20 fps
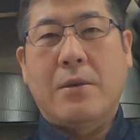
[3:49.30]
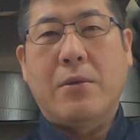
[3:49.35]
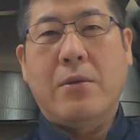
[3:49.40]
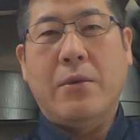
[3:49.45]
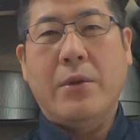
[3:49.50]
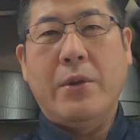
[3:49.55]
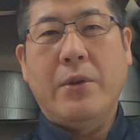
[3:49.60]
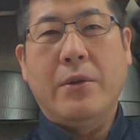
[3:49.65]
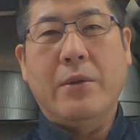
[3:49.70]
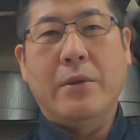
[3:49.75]

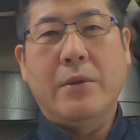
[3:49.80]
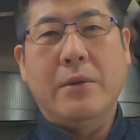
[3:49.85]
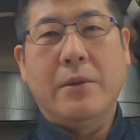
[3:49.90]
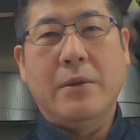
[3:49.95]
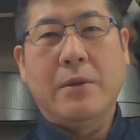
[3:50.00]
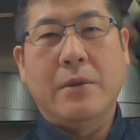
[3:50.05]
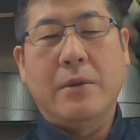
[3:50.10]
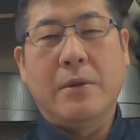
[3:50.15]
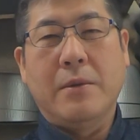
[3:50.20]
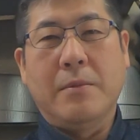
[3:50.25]
そうい
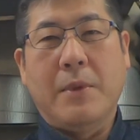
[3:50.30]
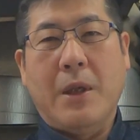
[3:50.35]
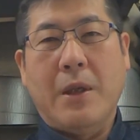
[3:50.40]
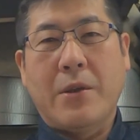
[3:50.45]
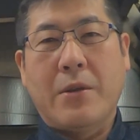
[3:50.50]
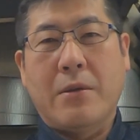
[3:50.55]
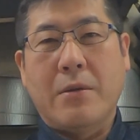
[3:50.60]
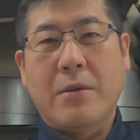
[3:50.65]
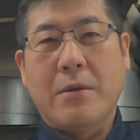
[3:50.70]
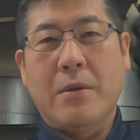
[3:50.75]
う、ま
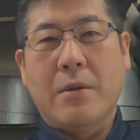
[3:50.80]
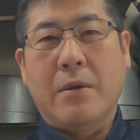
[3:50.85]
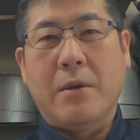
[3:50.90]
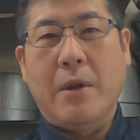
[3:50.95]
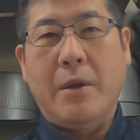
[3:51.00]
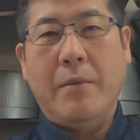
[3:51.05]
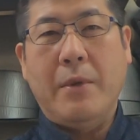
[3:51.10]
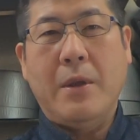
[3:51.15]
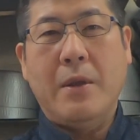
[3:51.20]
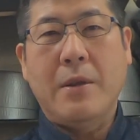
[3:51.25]
あ、一つ
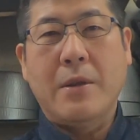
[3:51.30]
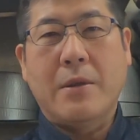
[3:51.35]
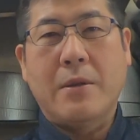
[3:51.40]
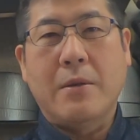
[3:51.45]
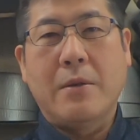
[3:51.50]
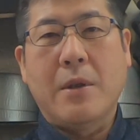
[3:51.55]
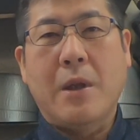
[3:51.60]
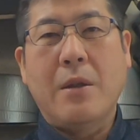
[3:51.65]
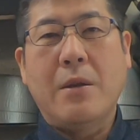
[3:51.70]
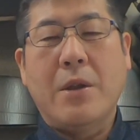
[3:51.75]
の
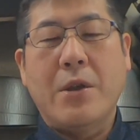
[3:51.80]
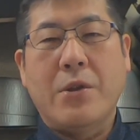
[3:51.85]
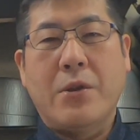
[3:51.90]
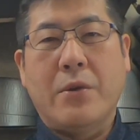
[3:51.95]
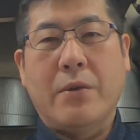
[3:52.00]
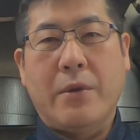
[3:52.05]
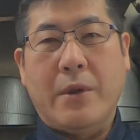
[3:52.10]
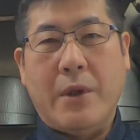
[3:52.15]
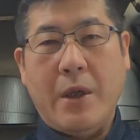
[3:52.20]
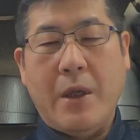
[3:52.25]
エビデンスになるで
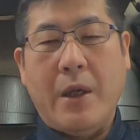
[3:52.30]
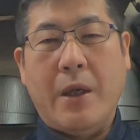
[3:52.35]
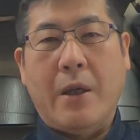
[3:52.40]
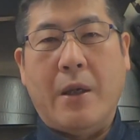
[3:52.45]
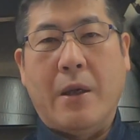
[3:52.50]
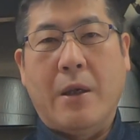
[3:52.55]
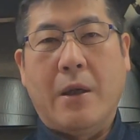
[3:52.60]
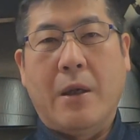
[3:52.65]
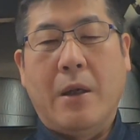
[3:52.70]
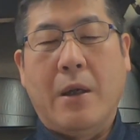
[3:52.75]
しょう
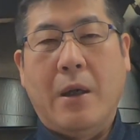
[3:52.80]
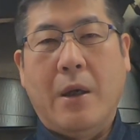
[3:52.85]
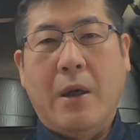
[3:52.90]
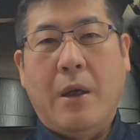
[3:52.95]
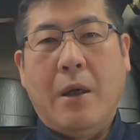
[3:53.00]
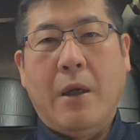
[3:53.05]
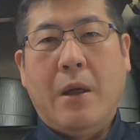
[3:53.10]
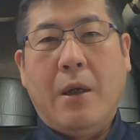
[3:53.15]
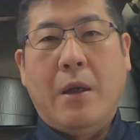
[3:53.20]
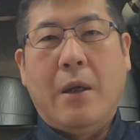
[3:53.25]
ね、
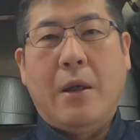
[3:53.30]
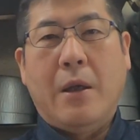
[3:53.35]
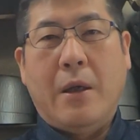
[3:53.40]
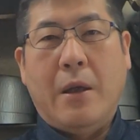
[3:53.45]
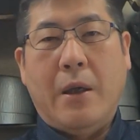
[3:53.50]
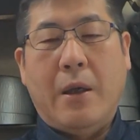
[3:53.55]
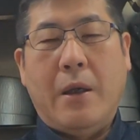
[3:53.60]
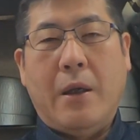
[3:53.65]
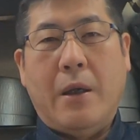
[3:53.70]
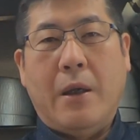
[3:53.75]

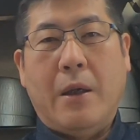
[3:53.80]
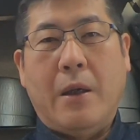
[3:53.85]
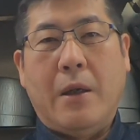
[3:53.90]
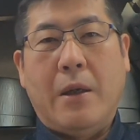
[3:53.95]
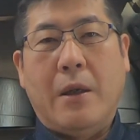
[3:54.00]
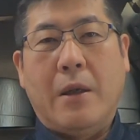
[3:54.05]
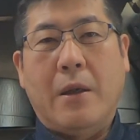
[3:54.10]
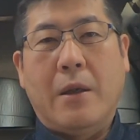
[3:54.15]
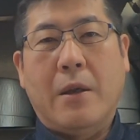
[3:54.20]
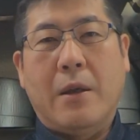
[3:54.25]

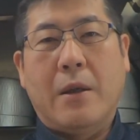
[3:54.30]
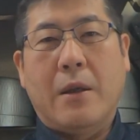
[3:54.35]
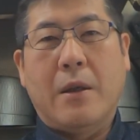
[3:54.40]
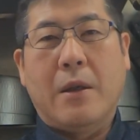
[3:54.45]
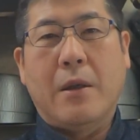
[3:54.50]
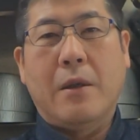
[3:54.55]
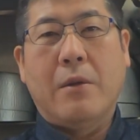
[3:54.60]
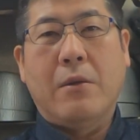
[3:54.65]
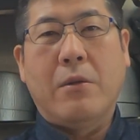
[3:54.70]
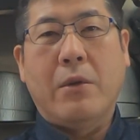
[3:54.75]

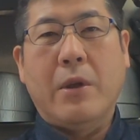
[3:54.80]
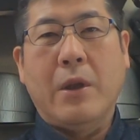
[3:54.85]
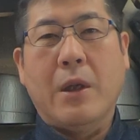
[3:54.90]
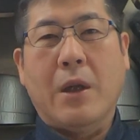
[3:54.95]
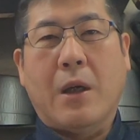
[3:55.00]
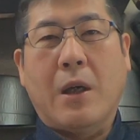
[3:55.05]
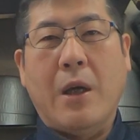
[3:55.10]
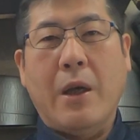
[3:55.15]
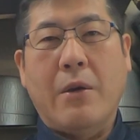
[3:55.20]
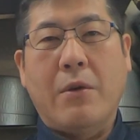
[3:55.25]
えー、大き
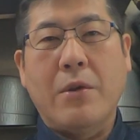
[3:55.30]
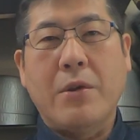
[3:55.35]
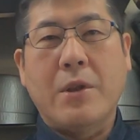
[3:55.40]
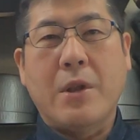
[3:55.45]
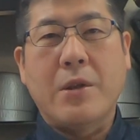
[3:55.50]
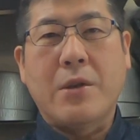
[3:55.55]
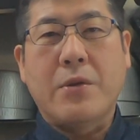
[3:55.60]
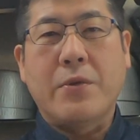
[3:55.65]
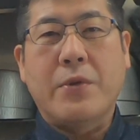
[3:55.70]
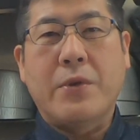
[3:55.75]
な介護施
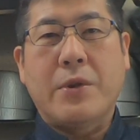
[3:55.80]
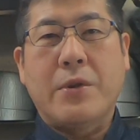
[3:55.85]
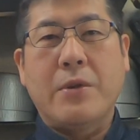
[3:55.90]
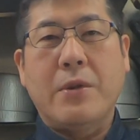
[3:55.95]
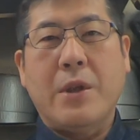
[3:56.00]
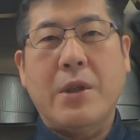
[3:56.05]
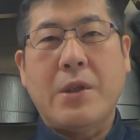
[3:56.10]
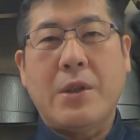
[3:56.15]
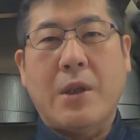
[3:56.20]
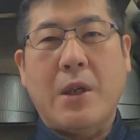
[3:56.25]
設普
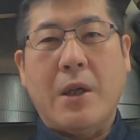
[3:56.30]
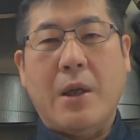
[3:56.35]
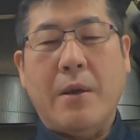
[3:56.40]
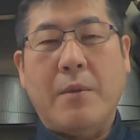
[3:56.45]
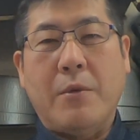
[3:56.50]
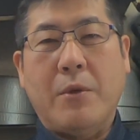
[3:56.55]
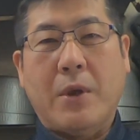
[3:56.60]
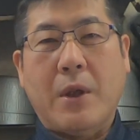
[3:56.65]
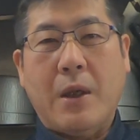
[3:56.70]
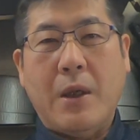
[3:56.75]
通でしたら
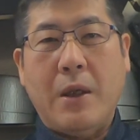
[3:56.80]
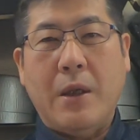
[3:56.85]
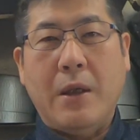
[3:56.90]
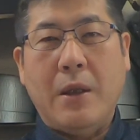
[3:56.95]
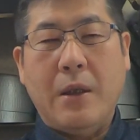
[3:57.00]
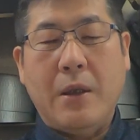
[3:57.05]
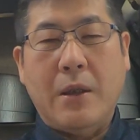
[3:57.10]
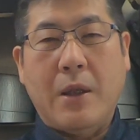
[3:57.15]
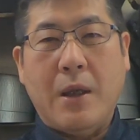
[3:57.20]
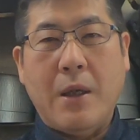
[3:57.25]
もう
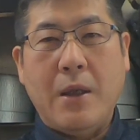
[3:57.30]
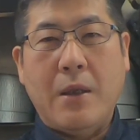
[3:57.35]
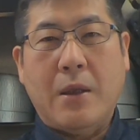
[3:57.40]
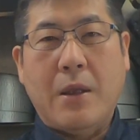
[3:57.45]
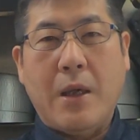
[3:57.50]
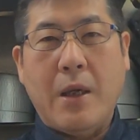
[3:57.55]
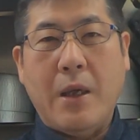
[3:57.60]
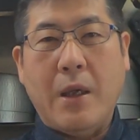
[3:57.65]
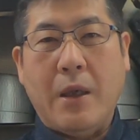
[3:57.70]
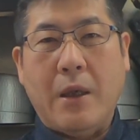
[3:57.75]
大
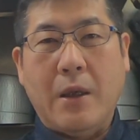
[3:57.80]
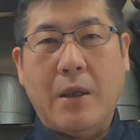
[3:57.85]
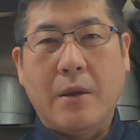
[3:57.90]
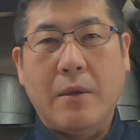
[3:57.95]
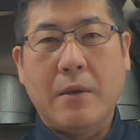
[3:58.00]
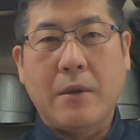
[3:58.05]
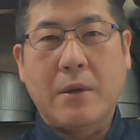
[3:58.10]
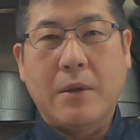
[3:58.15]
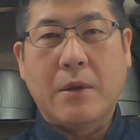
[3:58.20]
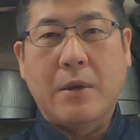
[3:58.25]
体
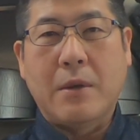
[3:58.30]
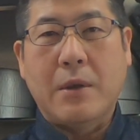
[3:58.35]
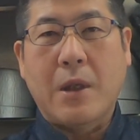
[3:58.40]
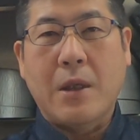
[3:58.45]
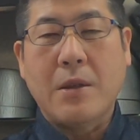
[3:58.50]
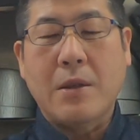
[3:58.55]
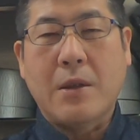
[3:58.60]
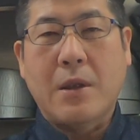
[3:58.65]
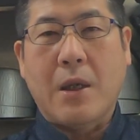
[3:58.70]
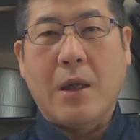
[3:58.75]

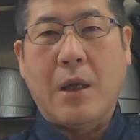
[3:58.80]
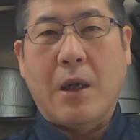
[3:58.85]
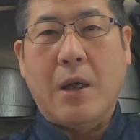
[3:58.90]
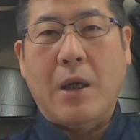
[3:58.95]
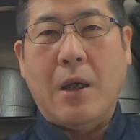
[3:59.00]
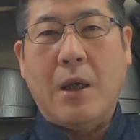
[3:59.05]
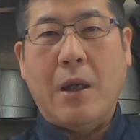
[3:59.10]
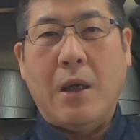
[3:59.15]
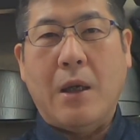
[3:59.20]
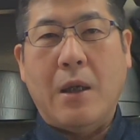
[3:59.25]
クラスター
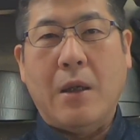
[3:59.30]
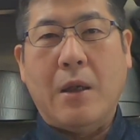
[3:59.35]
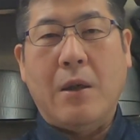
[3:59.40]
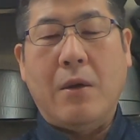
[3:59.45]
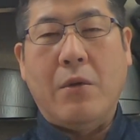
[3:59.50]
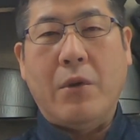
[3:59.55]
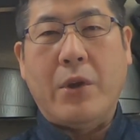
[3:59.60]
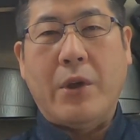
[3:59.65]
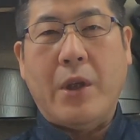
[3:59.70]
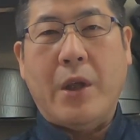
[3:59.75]
が
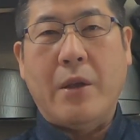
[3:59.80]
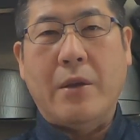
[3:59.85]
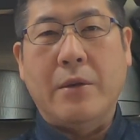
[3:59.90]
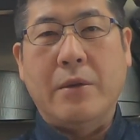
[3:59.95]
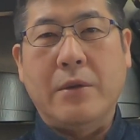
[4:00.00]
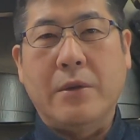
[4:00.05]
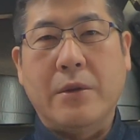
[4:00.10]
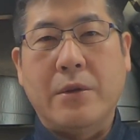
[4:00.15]
起きている